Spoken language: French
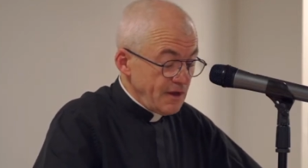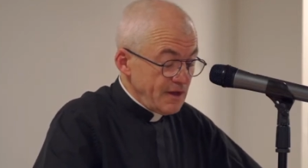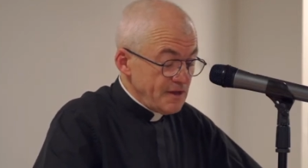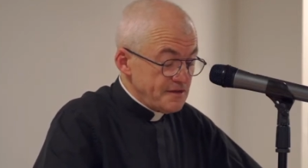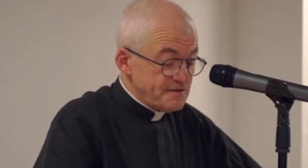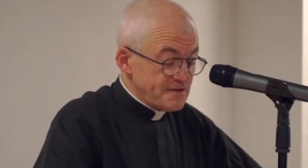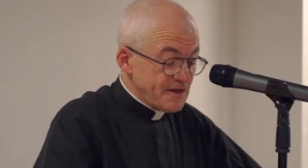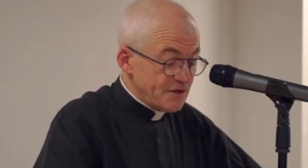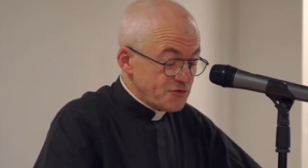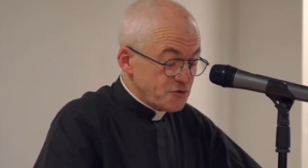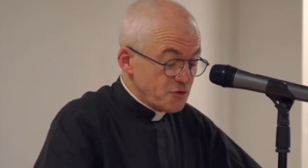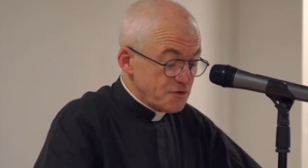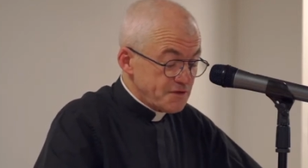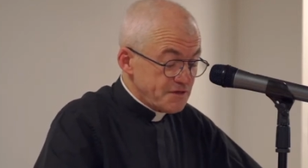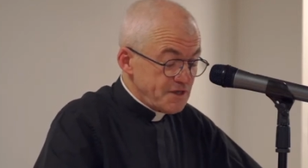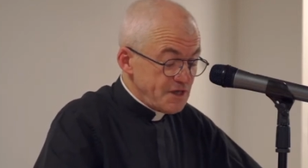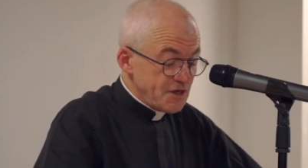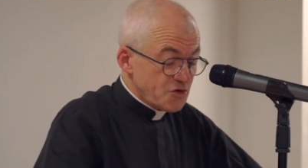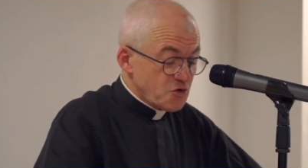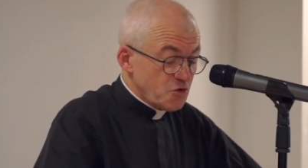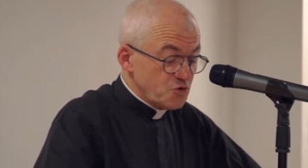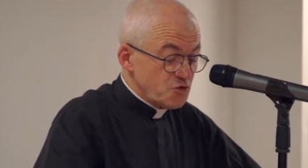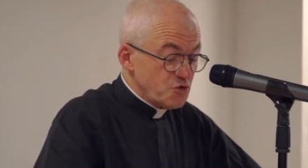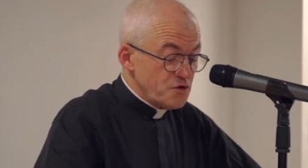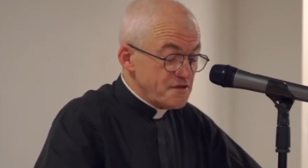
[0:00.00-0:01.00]
Sainteté,
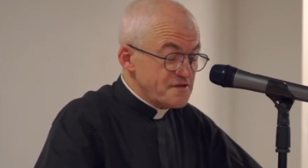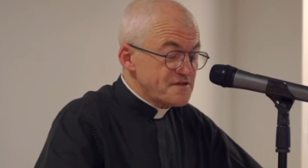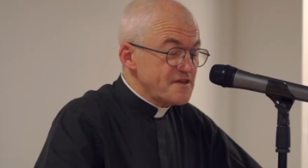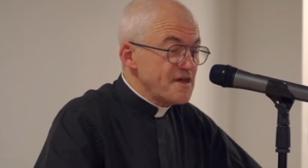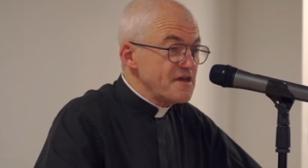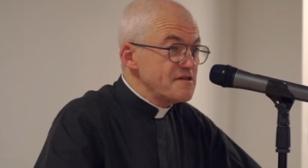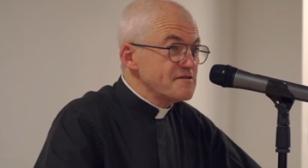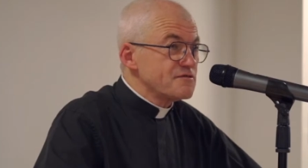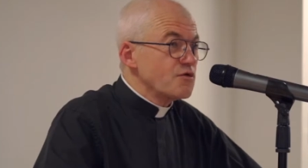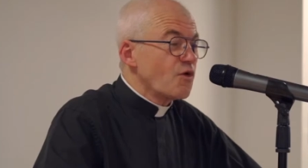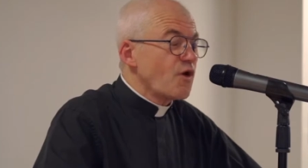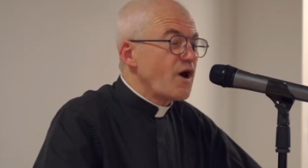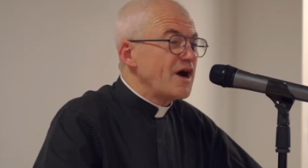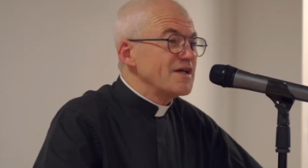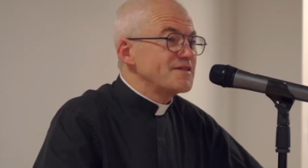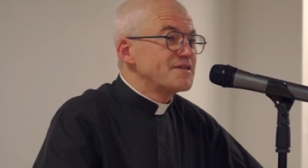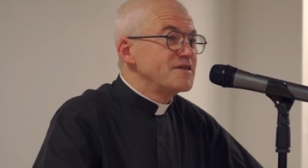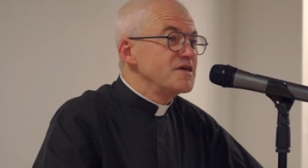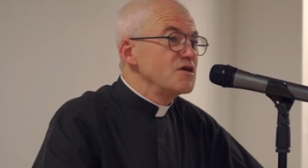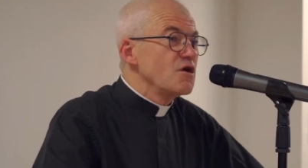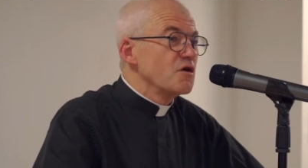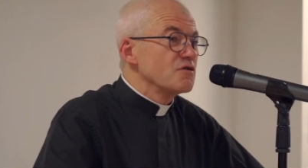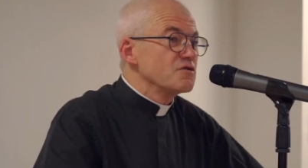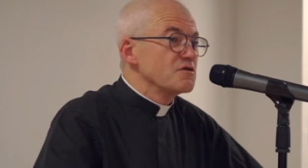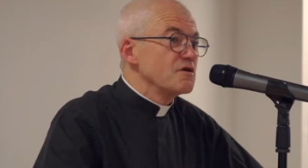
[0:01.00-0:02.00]
que de saints sont
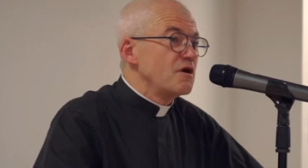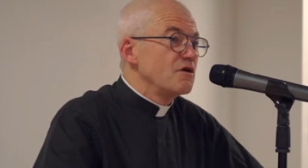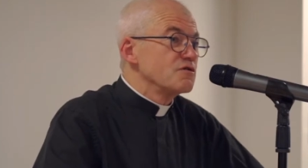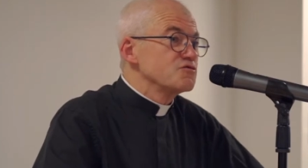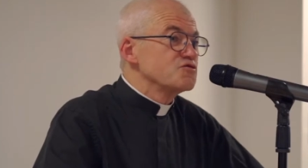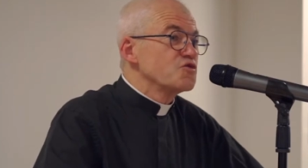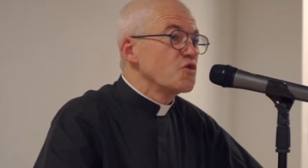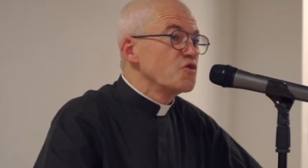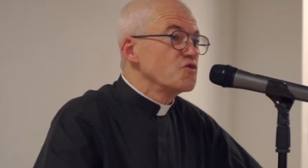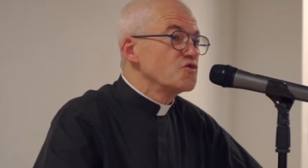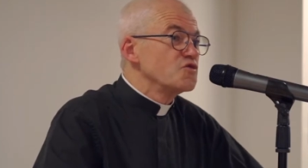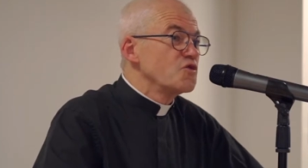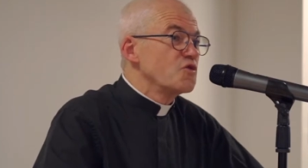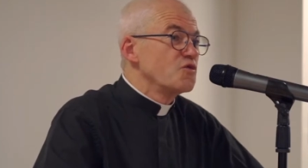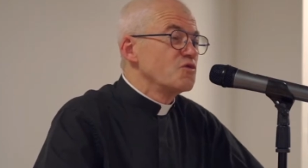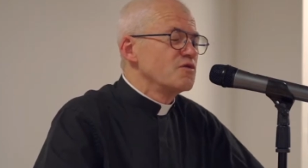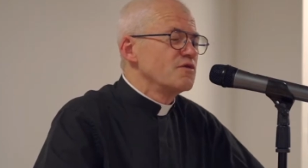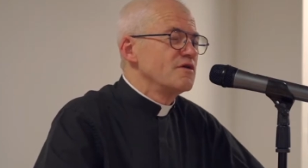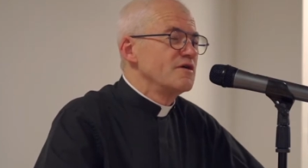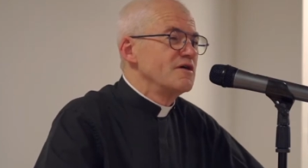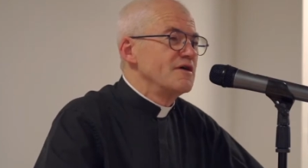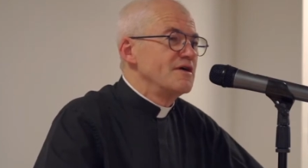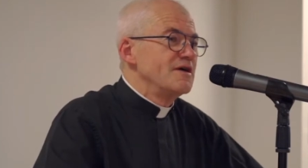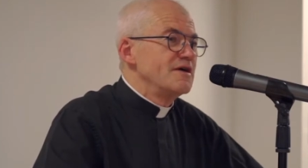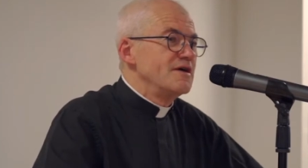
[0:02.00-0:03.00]
ratés en, ton nom,
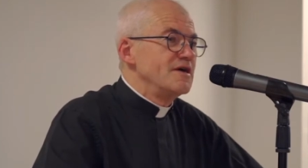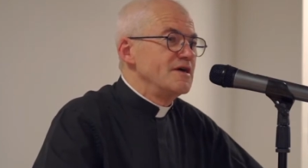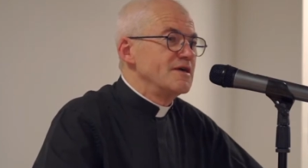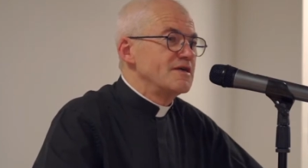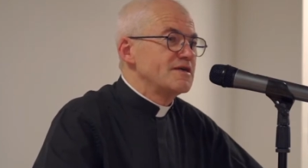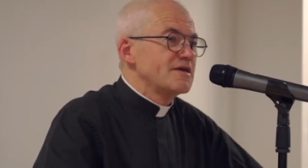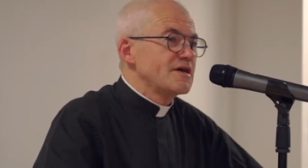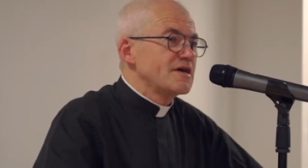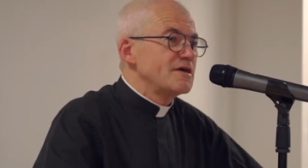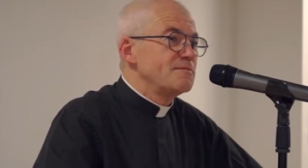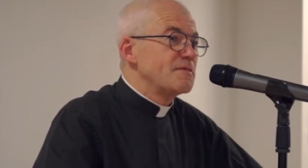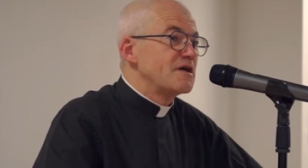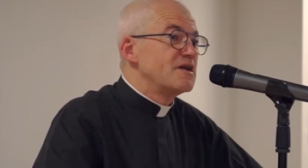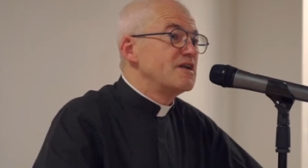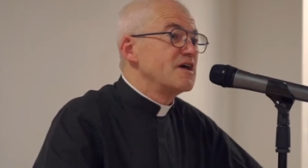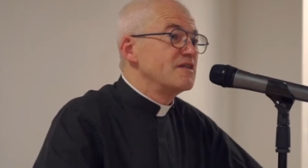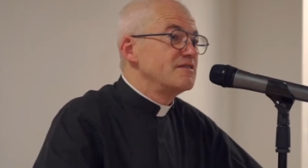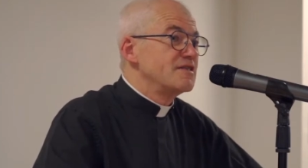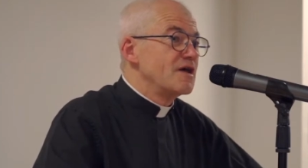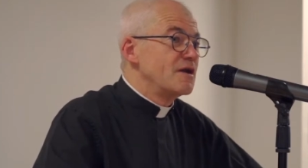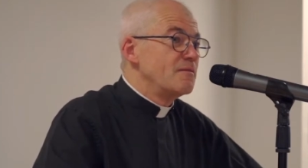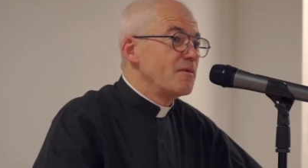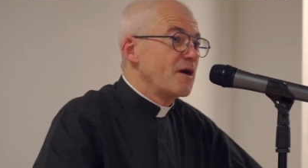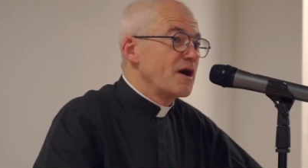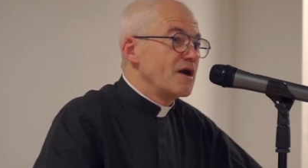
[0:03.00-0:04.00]
écrit Madeleine
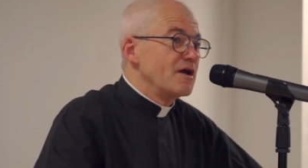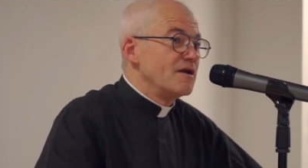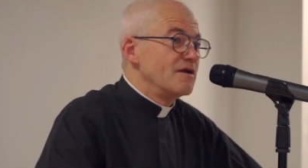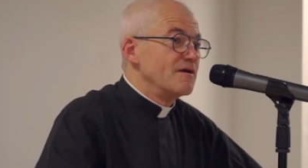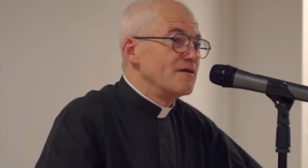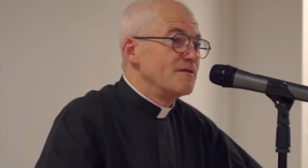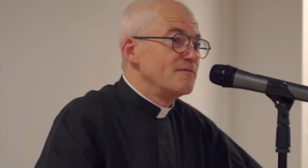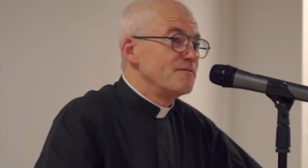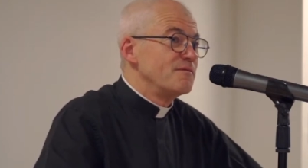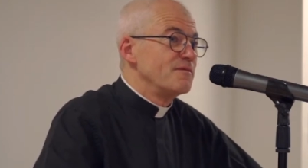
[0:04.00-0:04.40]
Delbrel.